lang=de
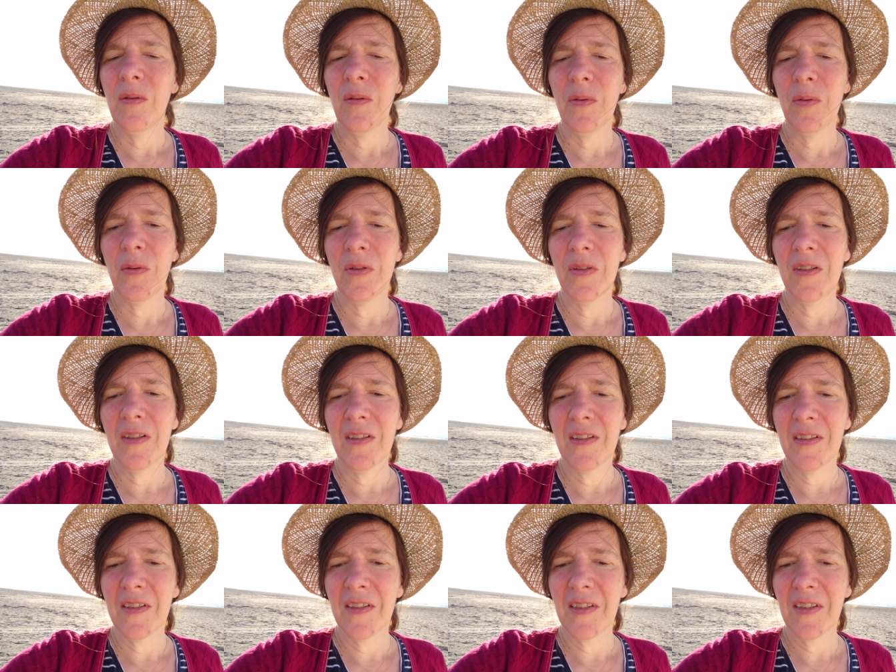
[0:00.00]

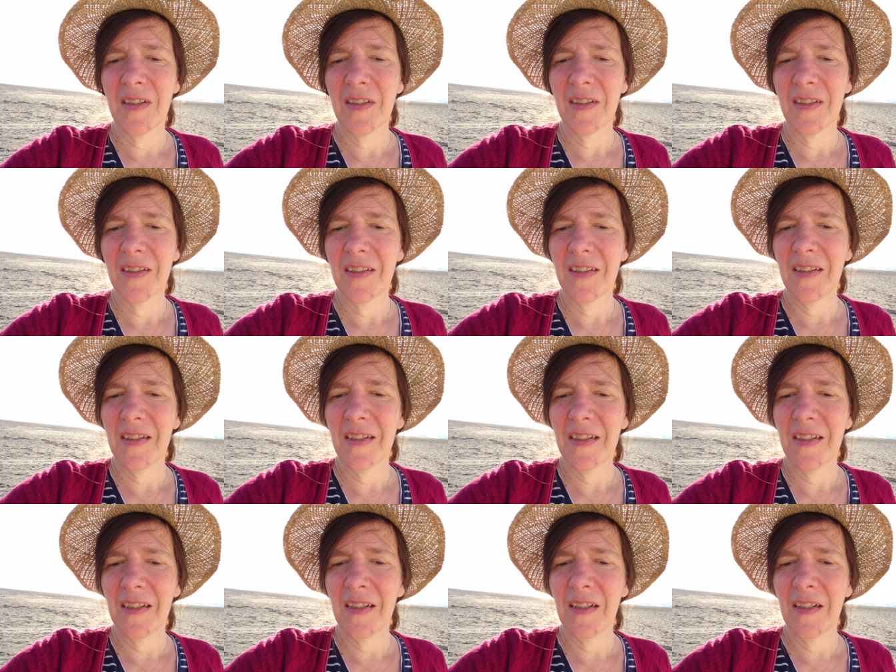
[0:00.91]
Und
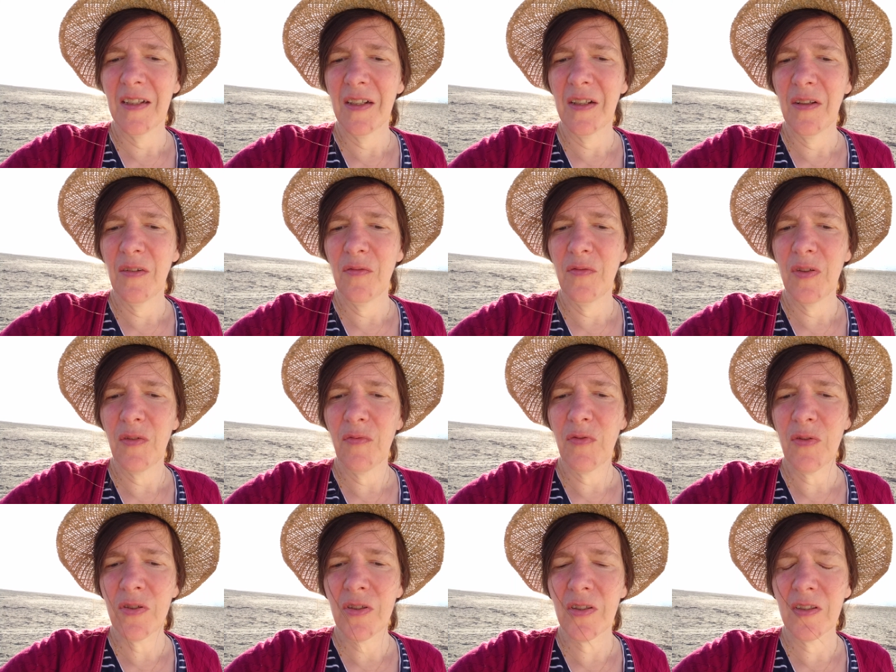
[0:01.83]
wir
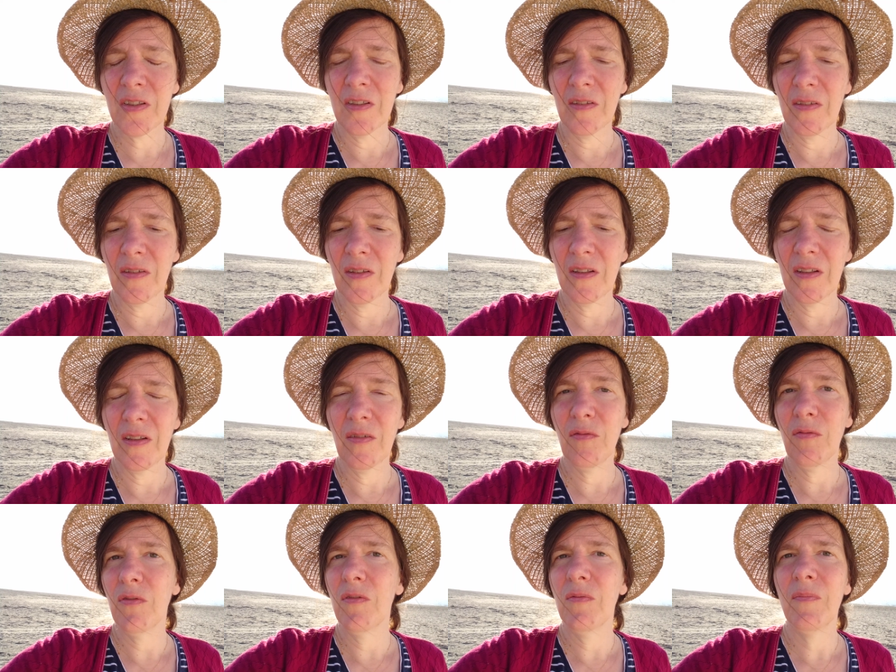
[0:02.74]
wussten
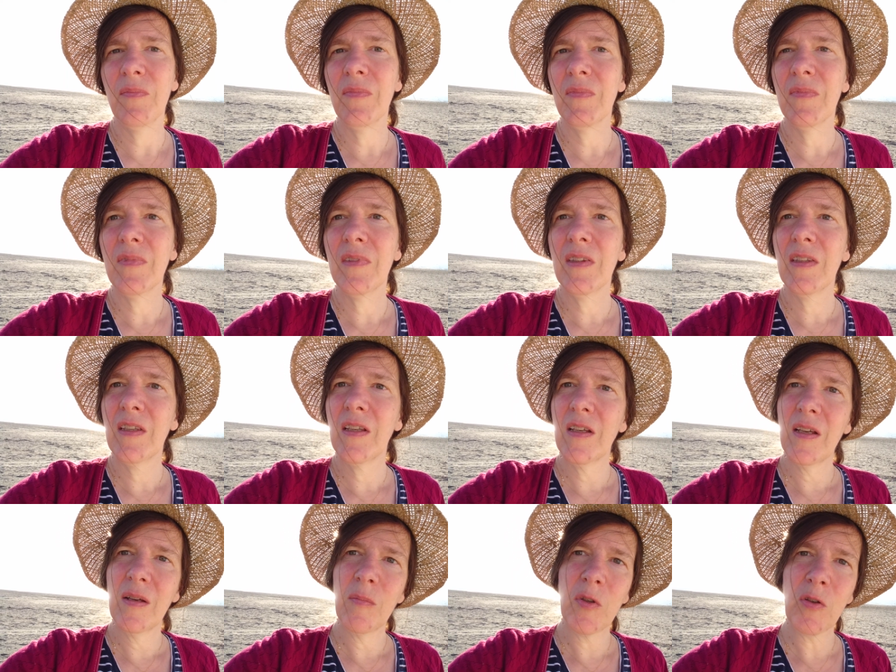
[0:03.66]

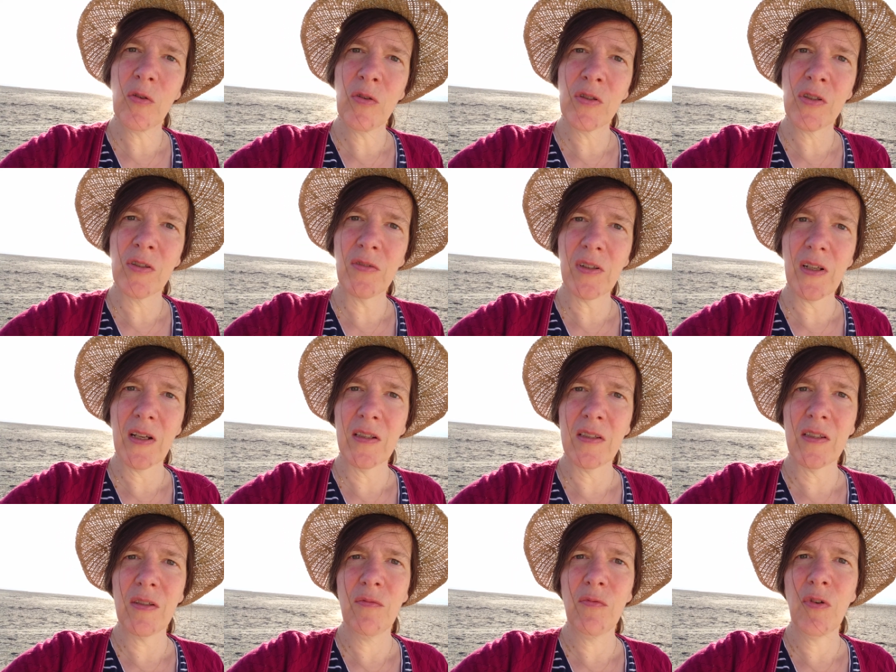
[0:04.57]
im Großen und
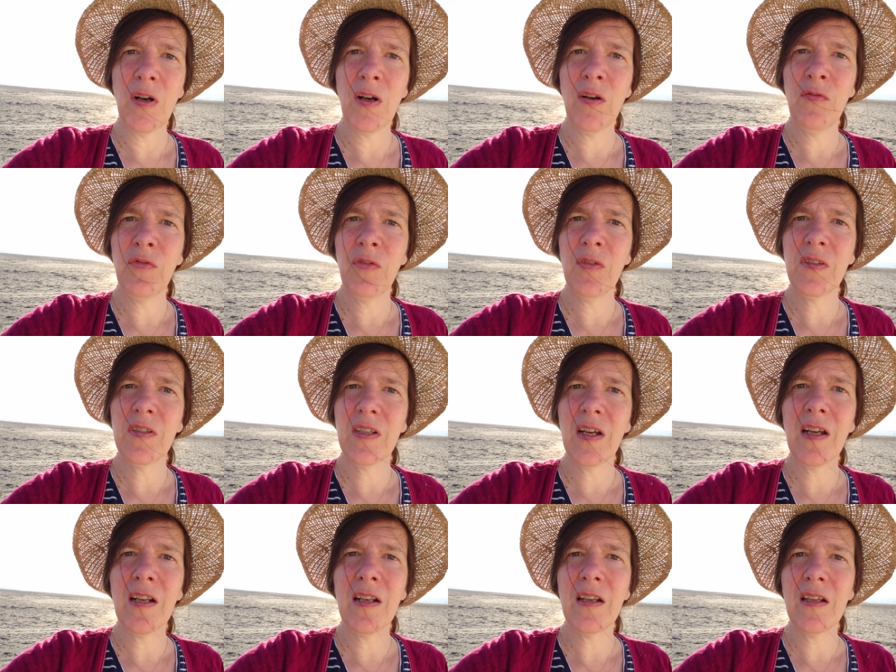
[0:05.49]
Ganzen, worauf wir uns
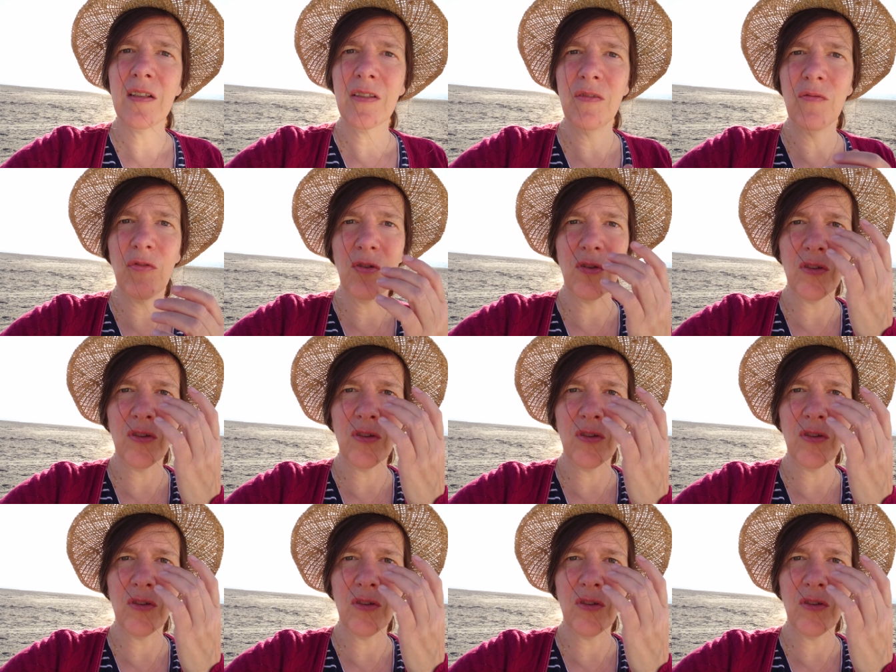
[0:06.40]
einlassen